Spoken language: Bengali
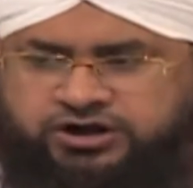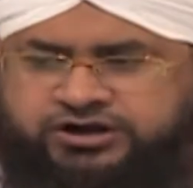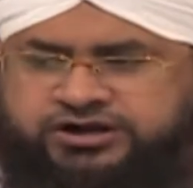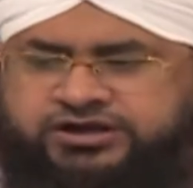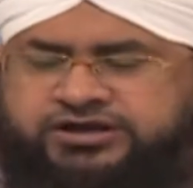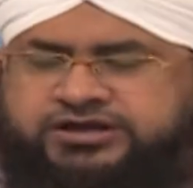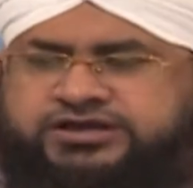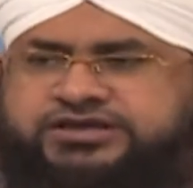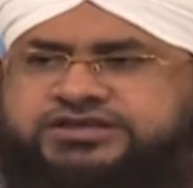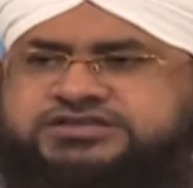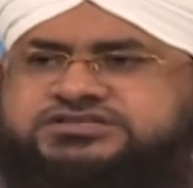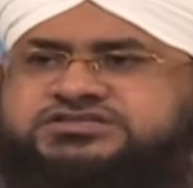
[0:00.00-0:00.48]

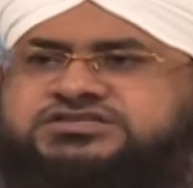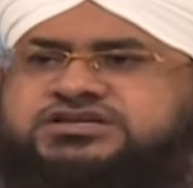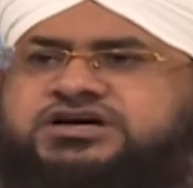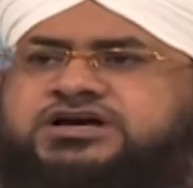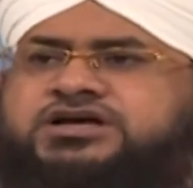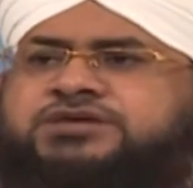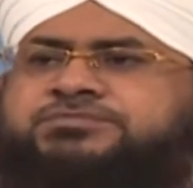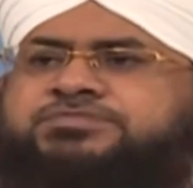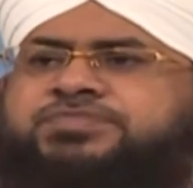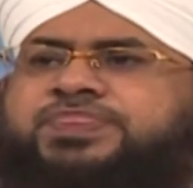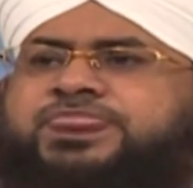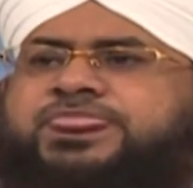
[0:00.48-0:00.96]
আর
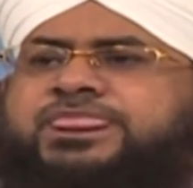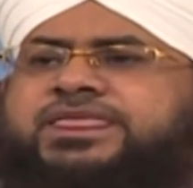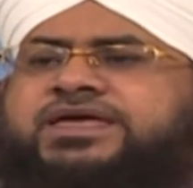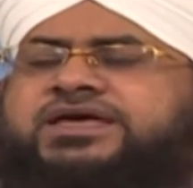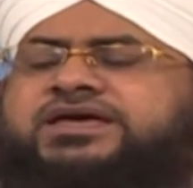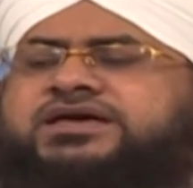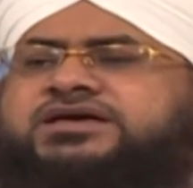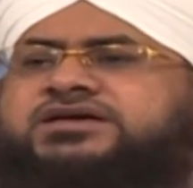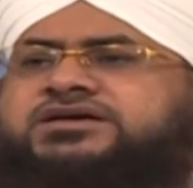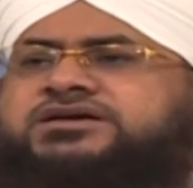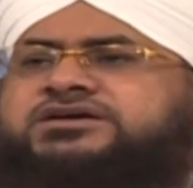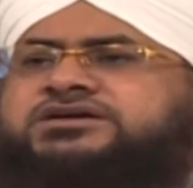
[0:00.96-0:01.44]
তার
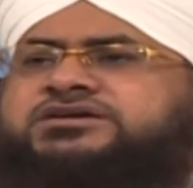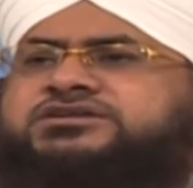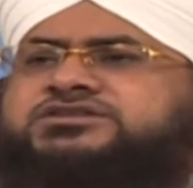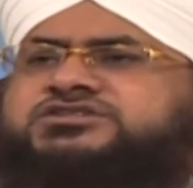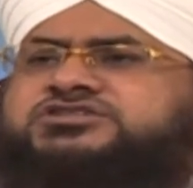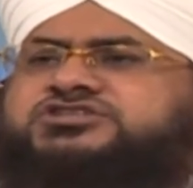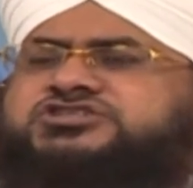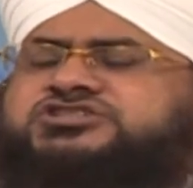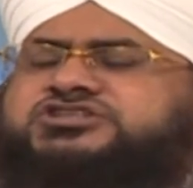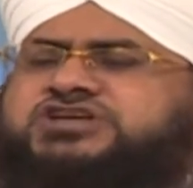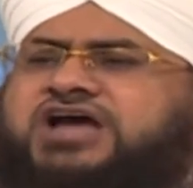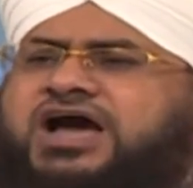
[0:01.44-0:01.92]
একটি
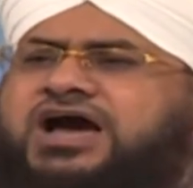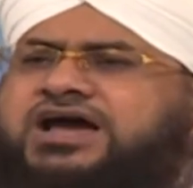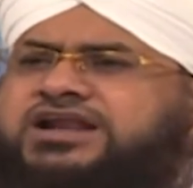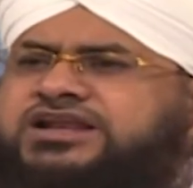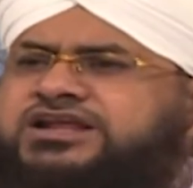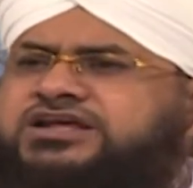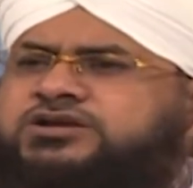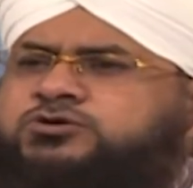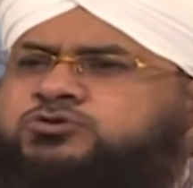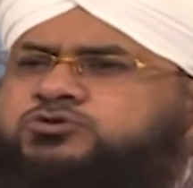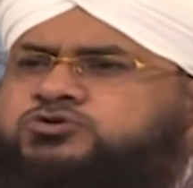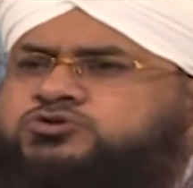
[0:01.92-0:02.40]

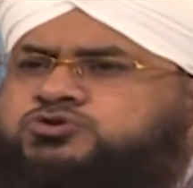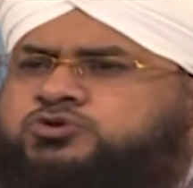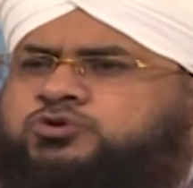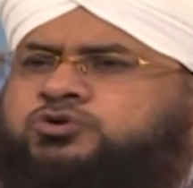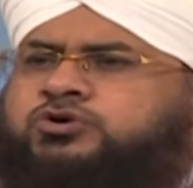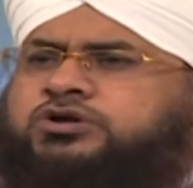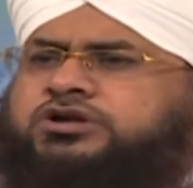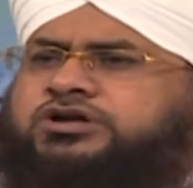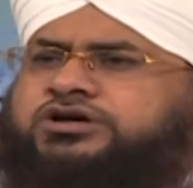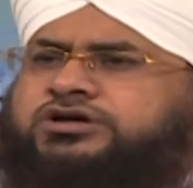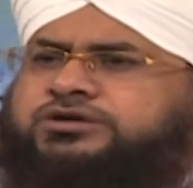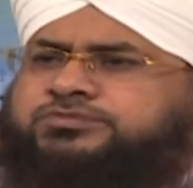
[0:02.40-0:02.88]
শানে
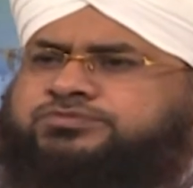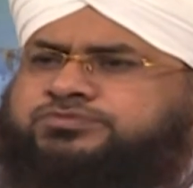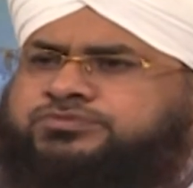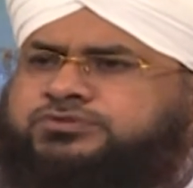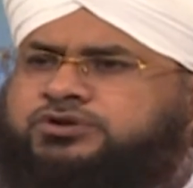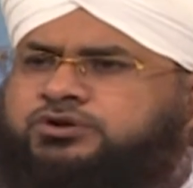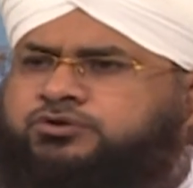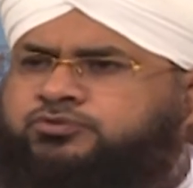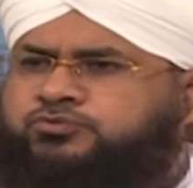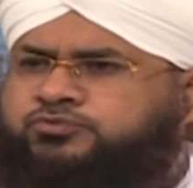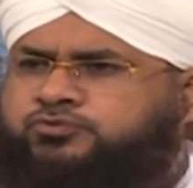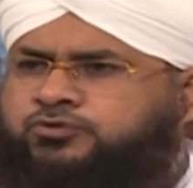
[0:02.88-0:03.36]
নজুল
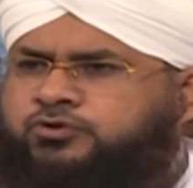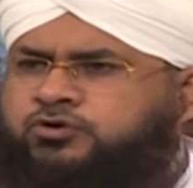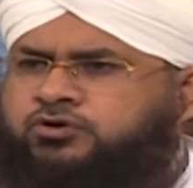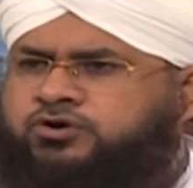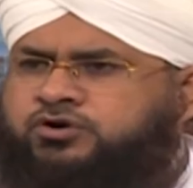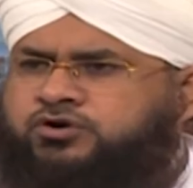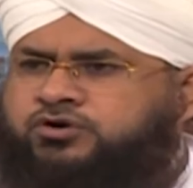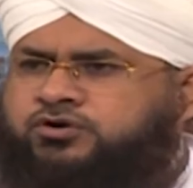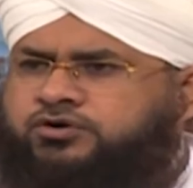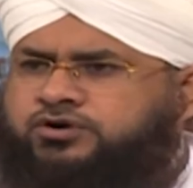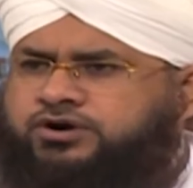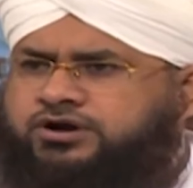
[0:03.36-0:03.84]

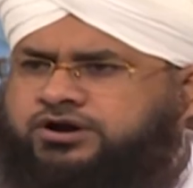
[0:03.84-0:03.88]
সেটা